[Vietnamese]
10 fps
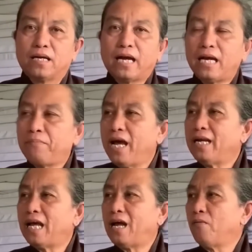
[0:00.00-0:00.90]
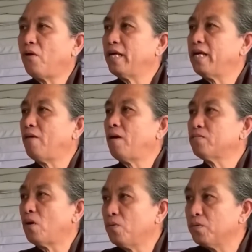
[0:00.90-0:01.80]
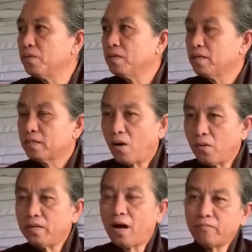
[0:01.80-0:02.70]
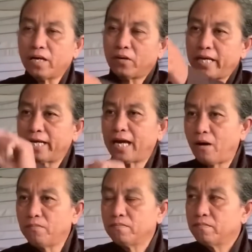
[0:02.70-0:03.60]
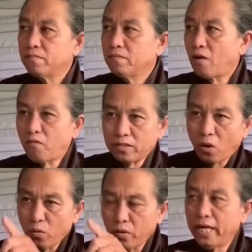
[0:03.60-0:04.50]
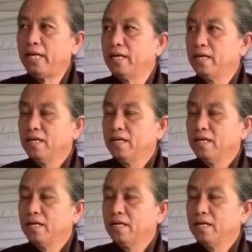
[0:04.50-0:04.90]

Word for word: cái năm dây này không có gì ông không tu thôi ông đừng nói vậy nghe ông ông phải tu đi